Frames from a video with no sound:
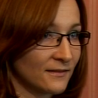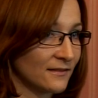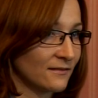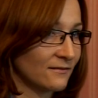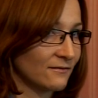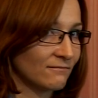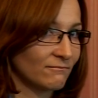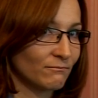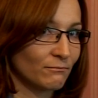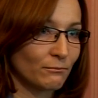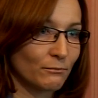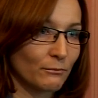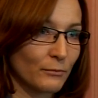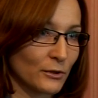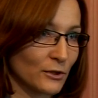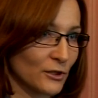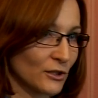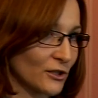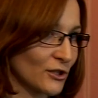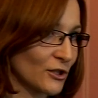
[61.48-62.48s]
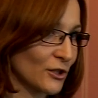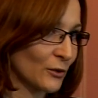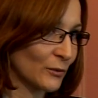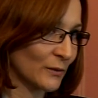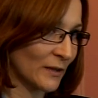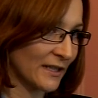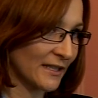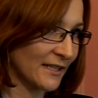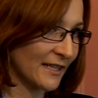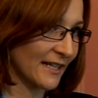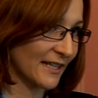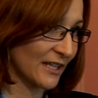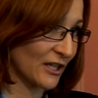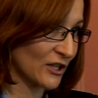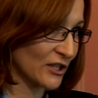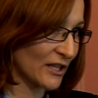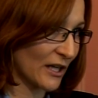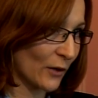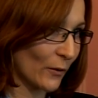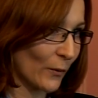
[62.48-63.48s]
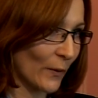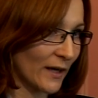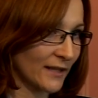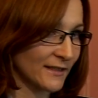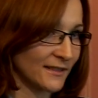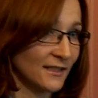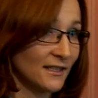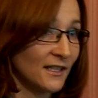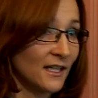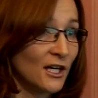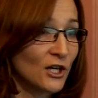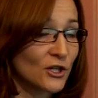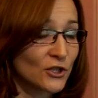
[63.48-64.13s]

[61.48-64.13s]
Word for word: m, mm, czy, czynią na nie jakieś nakłady.